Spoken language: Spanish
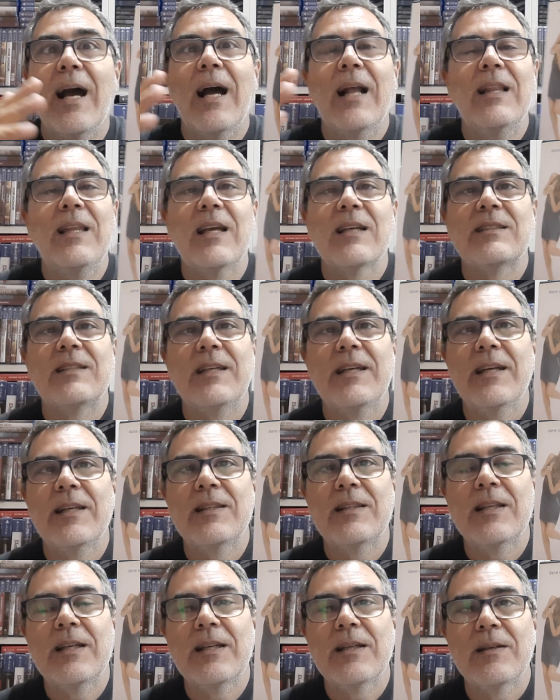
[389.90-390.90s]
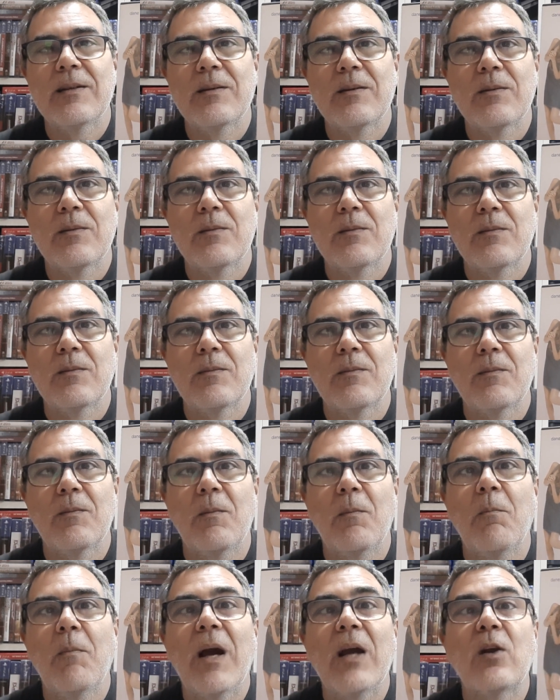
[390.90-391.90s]
al día siguiente
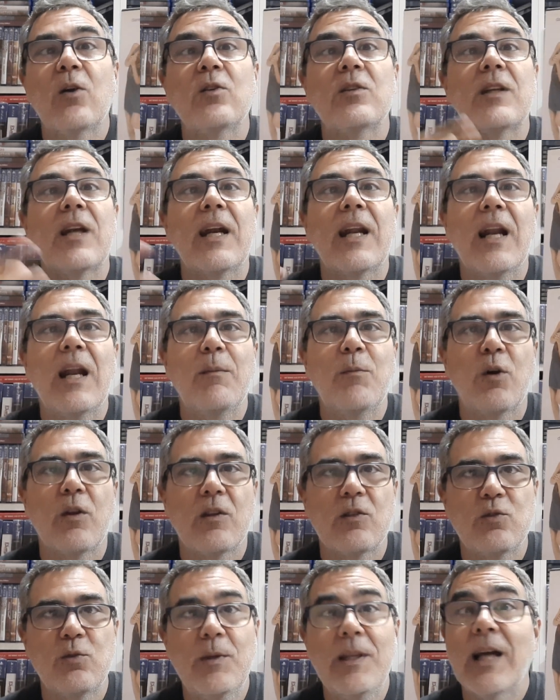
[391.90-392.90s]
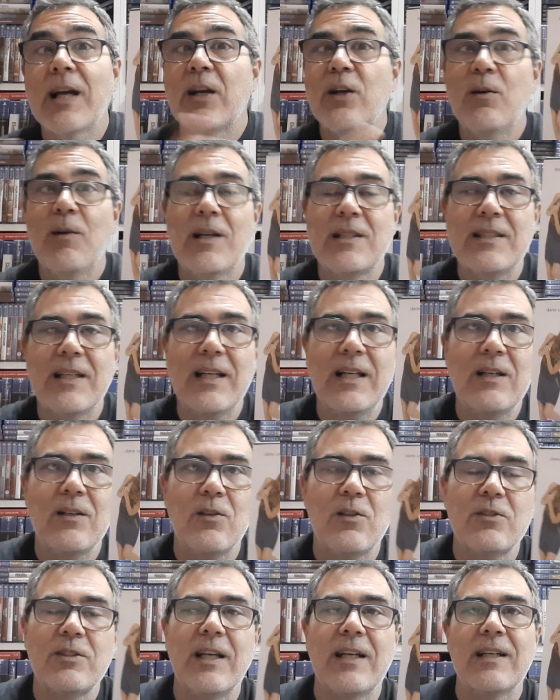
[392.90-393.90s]
va a encontrar al amor de su vida, que no va a ser
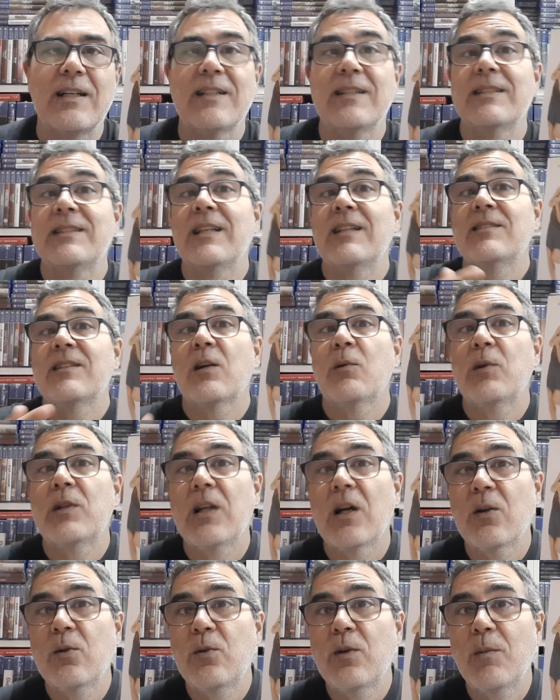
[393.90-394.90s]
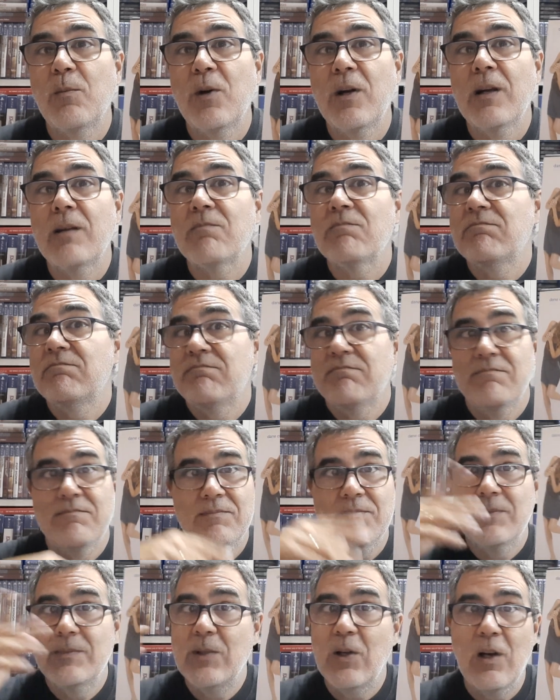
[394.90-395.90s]
él. O sea, que si él se acuesta con una mujer,
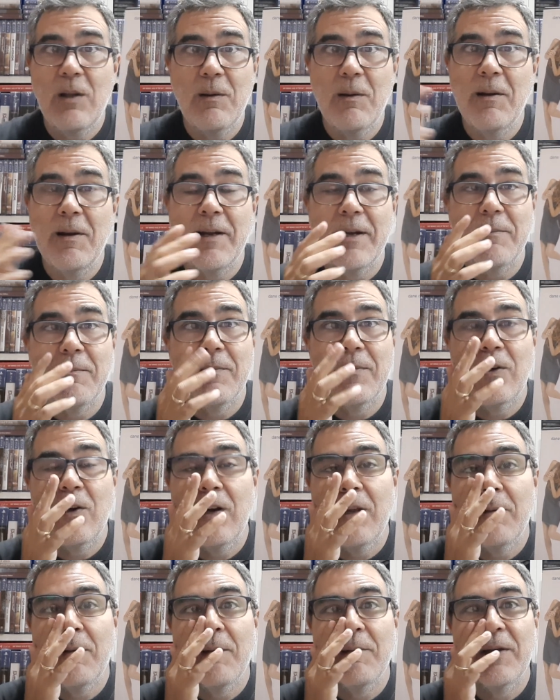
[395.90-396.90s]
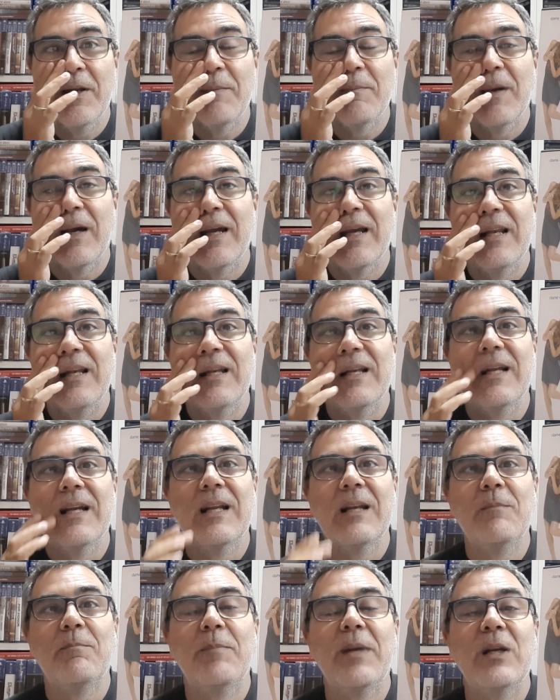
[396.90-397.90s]
mm, no le va a ver, no le va a ver más el,
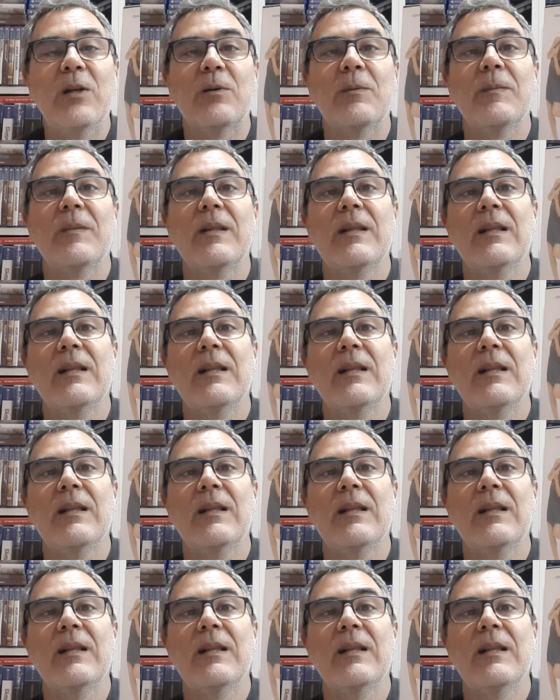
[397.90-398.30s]
pelo.